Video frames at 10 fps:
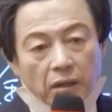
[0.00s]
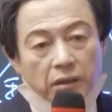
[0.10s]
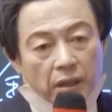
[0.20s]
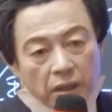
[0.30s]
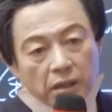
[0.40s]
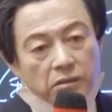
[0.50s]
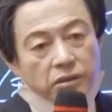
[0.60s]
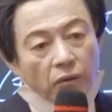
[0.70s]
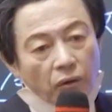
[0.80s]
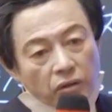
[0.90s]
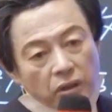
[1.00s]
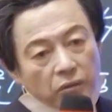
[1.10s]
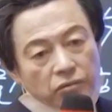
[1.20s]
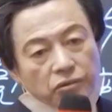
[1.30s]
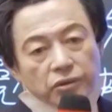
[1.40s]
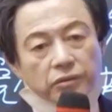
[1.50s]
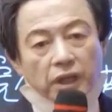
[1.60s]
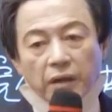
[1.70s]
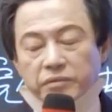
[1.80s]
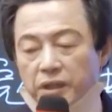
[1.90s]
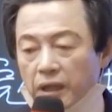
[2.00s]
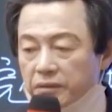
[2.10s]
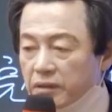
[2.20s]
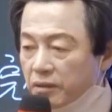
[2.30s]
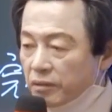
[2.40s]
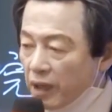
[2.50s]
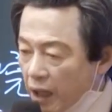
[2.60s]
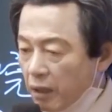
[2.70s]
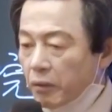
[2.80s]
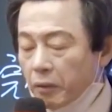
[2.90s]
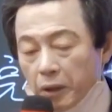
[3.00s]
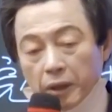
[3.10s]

계속 올리고 뉴욕타임스 같은 데도 나가고